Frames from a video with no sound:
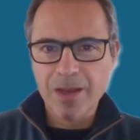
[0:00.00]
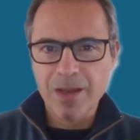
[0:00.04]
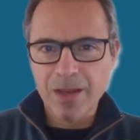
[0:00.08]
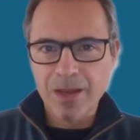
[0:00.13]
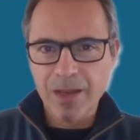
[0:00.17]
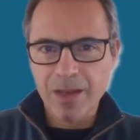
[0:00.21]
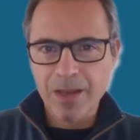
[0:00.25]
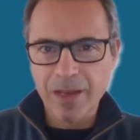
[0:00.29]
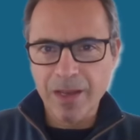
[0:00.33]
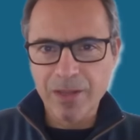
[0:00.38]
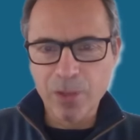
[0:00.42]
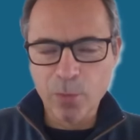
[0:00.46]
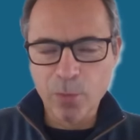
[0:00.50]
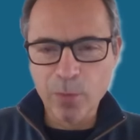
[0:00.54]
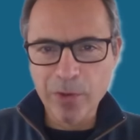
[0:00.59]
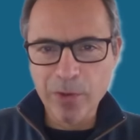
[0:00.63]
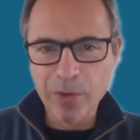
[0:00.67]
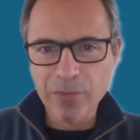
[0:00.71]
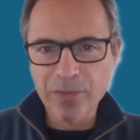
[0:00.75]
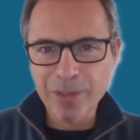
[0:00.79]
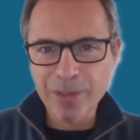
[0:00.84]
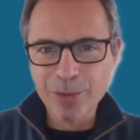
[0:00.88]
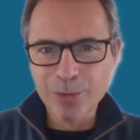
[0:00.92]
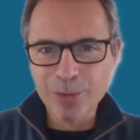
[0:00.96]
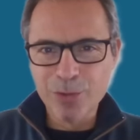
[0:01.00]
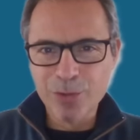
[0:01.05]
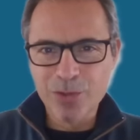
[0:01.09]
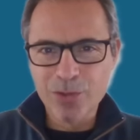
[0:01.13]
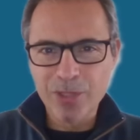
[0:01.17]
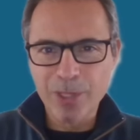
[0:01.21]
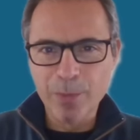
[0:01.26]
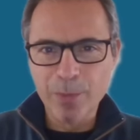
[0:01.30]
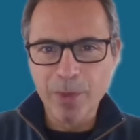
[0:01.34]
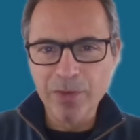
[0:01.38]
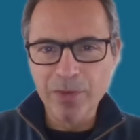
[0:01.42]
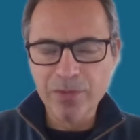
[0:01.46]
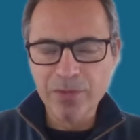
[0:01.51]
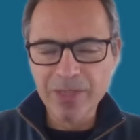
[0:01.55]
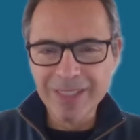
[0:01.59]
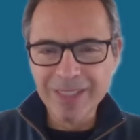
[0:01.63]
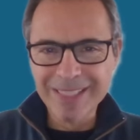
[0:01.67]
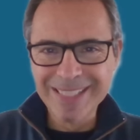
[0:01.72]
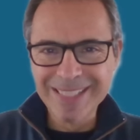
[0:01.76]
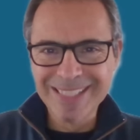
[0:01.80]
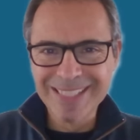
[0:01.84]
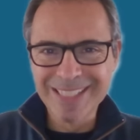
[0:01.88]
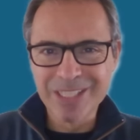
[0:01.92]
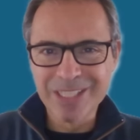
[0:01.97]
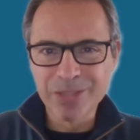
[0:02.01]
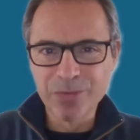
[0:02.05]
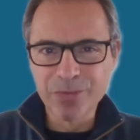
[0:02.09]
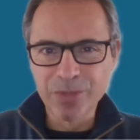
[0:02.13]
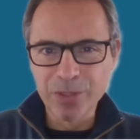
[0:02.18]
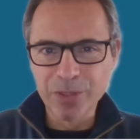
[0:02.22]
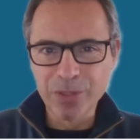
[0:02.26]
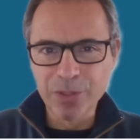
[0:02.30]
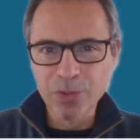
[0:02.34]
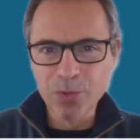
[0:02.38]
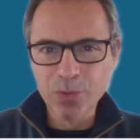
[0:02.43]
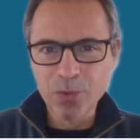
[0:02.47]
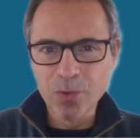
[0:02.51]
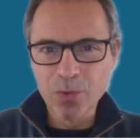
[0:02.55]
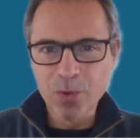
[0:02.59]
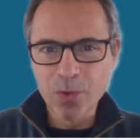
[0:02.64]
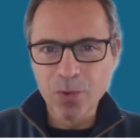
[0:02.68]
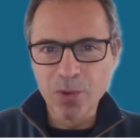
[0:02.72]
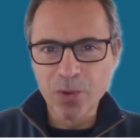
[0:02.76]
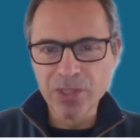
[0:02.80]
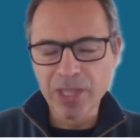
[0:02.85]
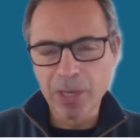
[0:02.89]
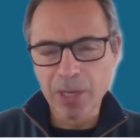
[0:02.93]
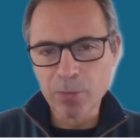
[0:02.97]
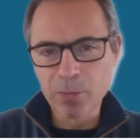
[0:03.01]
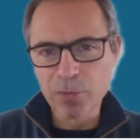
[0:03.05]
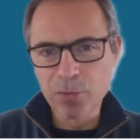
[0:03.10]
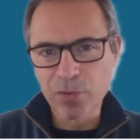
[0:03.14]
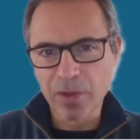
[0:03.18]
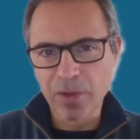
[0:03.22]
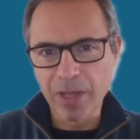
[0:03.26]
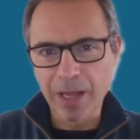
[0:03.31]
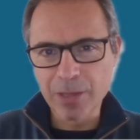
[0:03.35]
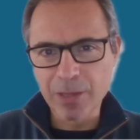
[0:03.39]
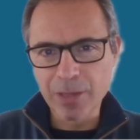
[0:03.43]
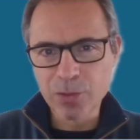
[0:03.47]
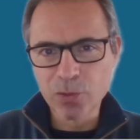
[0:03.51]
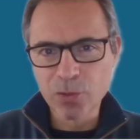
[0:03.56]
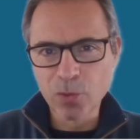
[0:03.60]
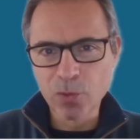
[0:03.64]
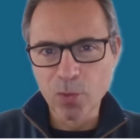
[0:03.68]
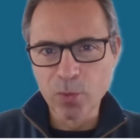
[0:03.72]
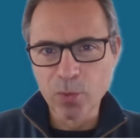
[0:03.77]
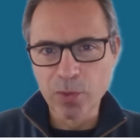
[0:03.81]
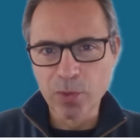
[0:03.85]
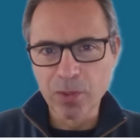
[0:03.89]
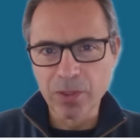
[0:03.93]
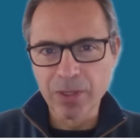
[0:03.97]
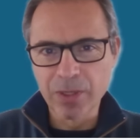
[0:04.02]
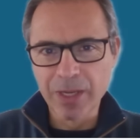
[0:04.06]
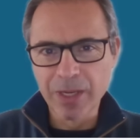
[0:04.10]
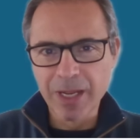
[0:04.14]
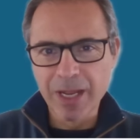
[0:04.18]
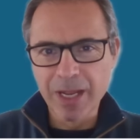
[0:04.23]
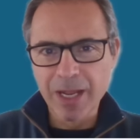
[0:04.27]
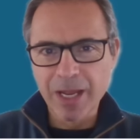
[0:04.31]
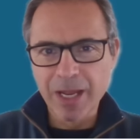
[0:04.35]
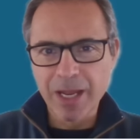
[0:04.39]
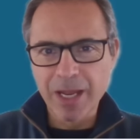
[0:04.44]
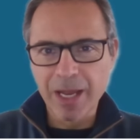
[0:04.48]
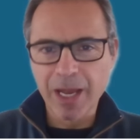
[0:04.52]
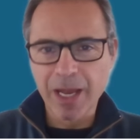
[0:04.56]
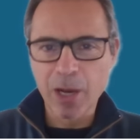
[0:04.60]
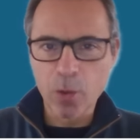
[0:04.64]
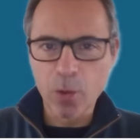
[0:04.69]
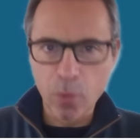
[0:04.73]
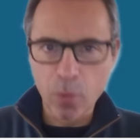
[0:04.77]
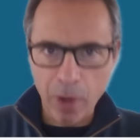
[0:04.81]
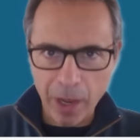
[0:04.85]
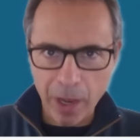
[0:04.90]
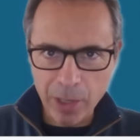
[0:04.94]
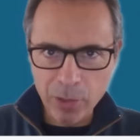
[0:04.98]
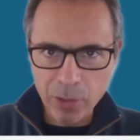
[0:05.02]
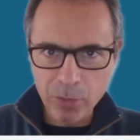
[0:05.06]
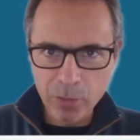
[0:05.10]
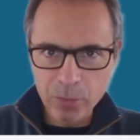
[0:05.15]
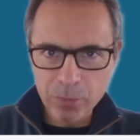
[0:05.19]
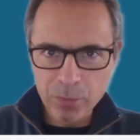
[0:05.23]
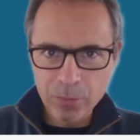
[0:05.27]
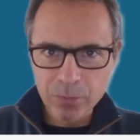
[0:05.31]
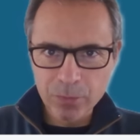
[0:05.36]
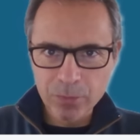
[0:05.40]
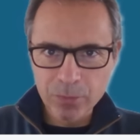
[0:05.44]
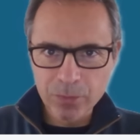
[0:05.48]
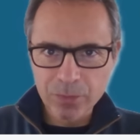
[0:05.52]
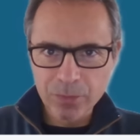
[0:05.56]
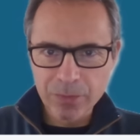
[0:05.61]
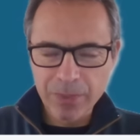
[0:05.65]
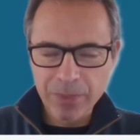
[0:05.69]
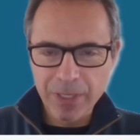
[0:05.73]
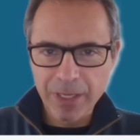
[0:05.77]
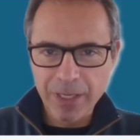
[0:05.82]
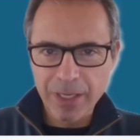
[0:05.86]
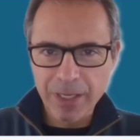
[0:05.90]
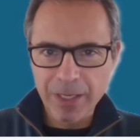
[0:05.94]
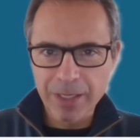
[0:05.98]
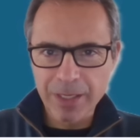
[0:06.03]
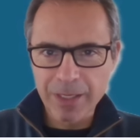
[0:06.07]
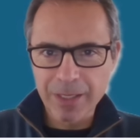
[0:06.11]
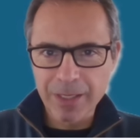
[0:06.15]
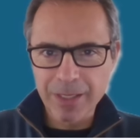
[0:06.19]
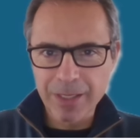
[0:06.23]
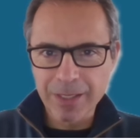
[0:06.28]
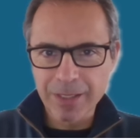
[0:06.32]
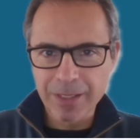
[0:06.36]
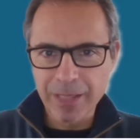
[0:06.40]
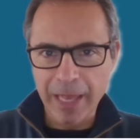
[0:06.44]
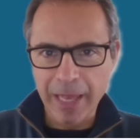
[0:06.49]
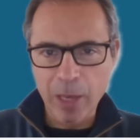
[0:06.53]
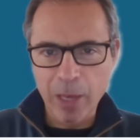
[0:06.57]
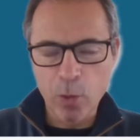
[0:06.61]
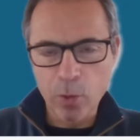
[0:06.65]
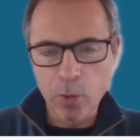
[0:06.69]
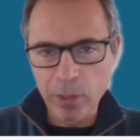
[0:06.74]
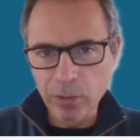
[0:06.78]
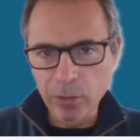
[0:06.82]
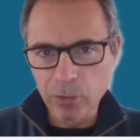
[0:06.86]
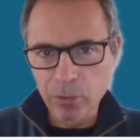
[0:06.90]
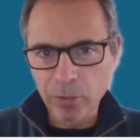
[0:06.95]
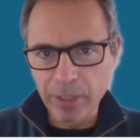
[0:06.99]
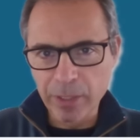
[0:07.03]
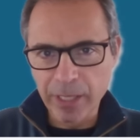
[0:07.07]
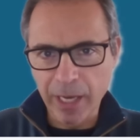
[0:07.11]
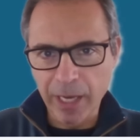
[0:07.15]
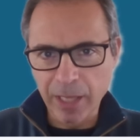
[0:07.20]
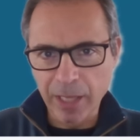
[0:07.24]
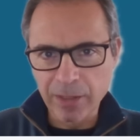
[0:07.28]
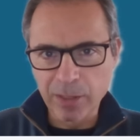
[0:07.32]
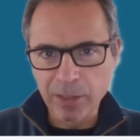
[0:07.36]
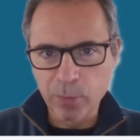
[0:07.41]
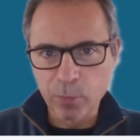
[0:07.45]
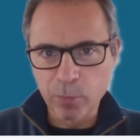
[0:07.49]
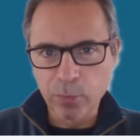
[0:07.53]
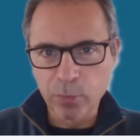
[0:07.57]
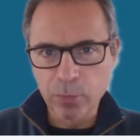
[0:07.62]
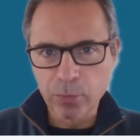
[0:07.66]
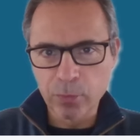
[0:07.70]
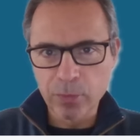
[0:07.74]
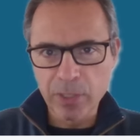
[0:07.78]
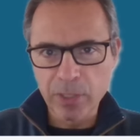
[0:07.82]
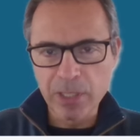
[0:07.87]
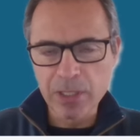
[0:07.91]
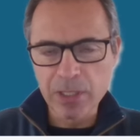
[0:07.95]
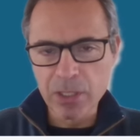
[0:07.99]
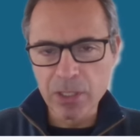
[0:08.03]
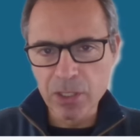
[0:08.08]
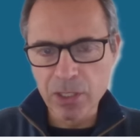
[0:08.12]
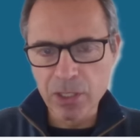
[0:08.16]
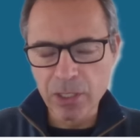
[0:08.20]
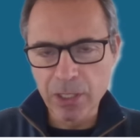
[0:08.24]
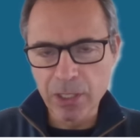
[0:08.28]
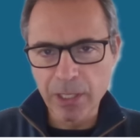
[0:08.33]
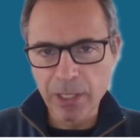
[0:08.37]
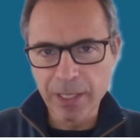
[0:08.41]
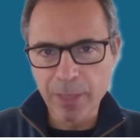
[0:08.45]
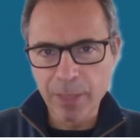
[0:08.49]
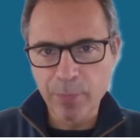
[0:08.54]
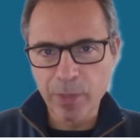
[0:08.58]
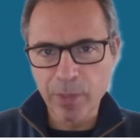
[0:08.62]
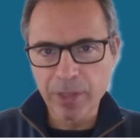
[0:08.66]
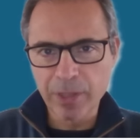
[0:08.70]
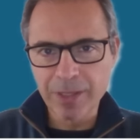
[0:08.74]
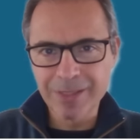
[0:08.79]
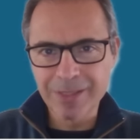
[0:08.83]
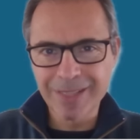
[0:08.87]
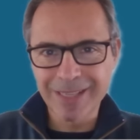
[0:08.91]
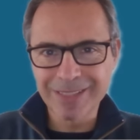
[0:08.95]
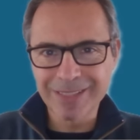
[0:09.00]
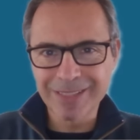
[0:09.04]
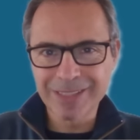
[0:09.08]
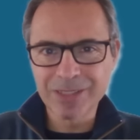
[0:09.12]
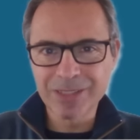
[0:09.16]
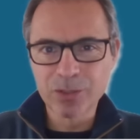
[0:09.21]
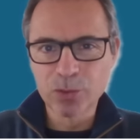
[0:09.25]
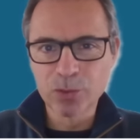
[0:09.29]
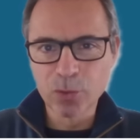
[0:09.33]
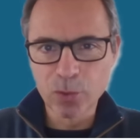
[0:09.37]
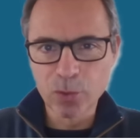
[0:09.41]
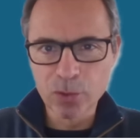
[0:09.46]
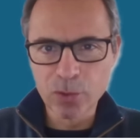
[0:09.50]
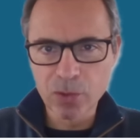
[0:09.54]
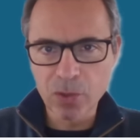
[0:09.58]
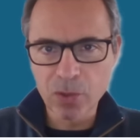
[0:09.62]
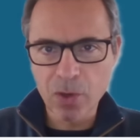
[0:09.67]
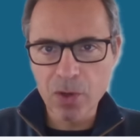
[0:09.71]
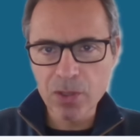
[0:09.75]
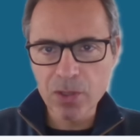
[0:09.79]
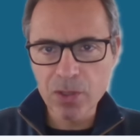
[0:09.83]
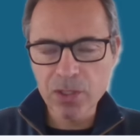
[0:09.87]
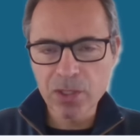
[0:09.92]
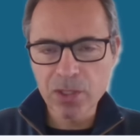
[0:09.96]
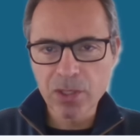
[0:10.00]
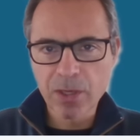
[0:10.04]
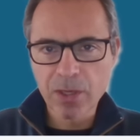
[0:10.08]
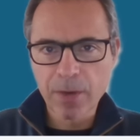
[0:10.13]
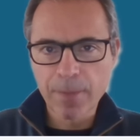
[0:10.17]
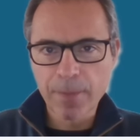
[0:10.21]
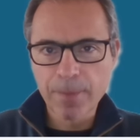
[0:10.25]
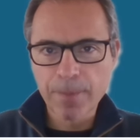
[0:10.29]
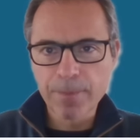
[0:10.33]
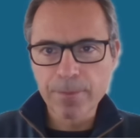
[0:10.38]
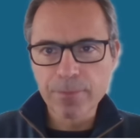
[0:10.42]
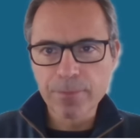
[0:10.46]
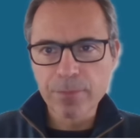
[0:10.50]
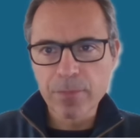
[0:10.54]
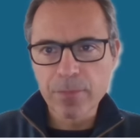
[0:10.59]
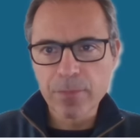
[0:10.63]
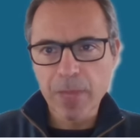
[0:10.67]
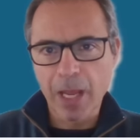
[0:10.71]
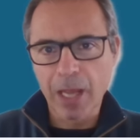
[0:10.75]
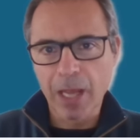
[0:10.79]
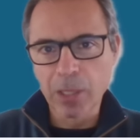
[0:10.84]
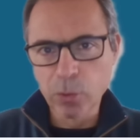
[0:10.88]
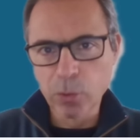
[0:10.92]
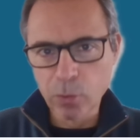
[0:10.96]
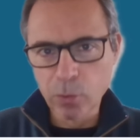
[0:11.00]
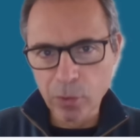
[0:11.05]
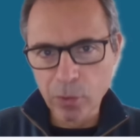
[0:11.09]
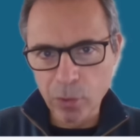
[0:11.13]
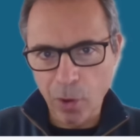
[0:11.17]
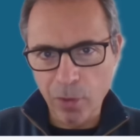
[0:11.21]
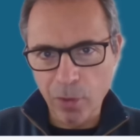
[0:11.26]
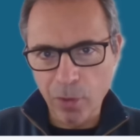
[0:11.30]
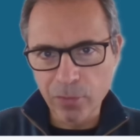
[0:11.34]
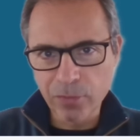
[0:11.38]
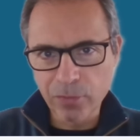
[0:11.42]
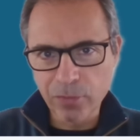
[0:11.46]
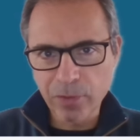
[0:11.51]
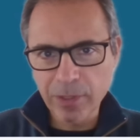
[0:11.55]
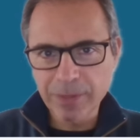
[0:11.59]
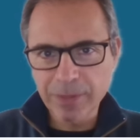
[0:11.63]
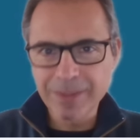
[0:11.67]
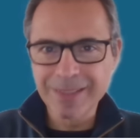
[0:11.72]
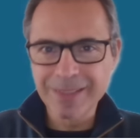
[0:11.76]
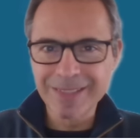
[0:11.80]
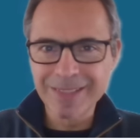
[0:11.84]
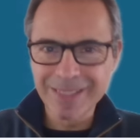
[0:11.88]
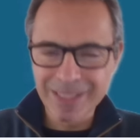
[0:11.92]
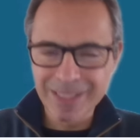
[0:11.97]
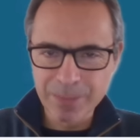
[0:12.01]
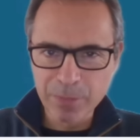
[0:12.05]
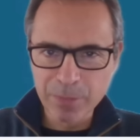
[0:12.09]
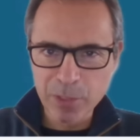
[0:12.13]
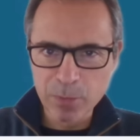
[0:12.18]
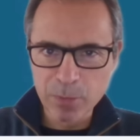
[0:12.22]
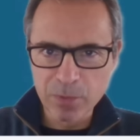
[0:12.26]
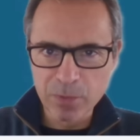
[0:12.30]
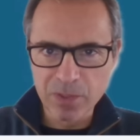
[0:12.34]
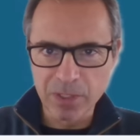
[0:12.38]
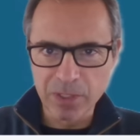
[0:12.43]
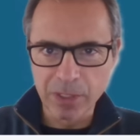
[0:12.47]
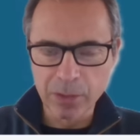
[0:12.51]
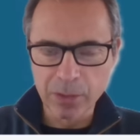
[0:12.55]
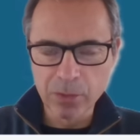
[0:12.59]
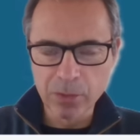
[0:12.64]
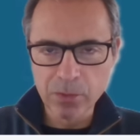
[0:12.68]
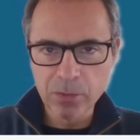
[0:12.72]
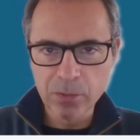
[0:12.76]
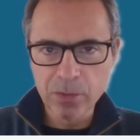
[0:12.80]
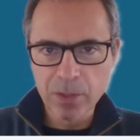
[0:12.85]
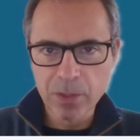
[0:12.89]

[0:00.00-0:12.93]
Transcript: Então, bem-vindos e bem-vindas a este vídeo, onde iremos falar sobre Aquário, enquanto arquétipo, energia de aprendizagem de todos nós, a Lua Nova, nesse mesmo signo,